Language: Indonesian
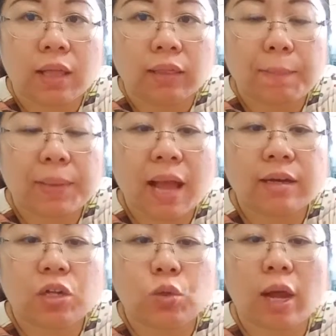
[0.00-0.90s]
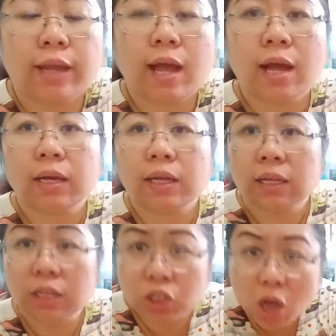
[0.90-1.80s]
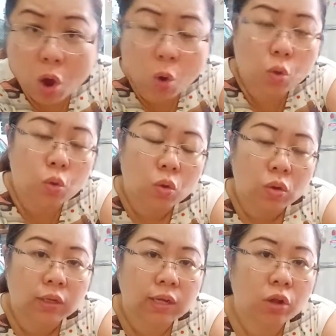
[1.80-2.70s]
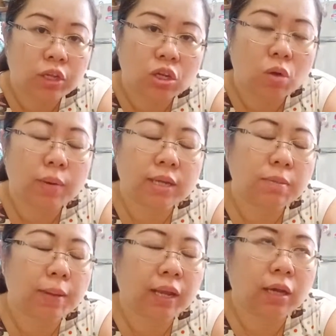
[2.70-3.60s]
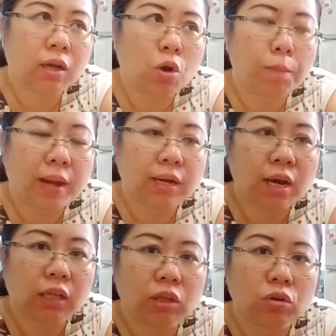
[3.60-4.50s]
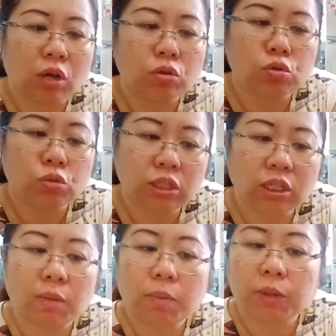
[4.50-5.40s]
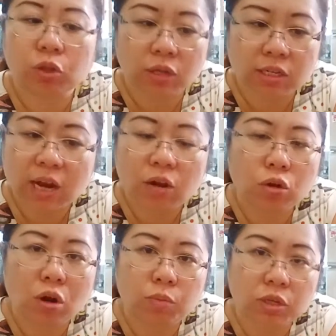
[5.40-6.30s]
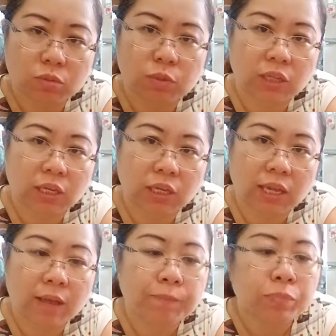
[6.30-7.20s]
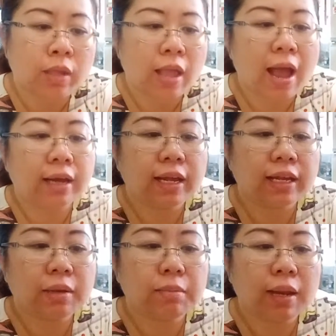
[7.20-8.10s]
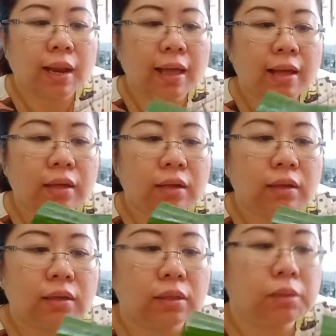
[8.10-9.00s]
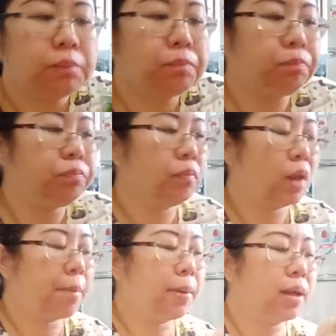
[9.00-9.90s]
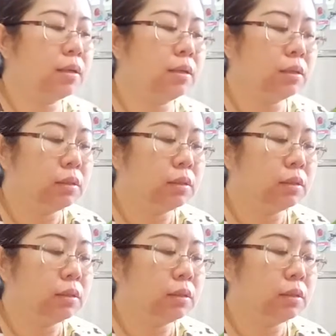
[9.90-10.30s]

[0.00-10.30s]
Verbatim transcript: Tapi ada juga yang hijau. Kalau hijau biasanya pakai daun pandan atau daun suci, tapi bentuknya selalu kalau bugis seperti ini ya. Ada yang bilang um, apa?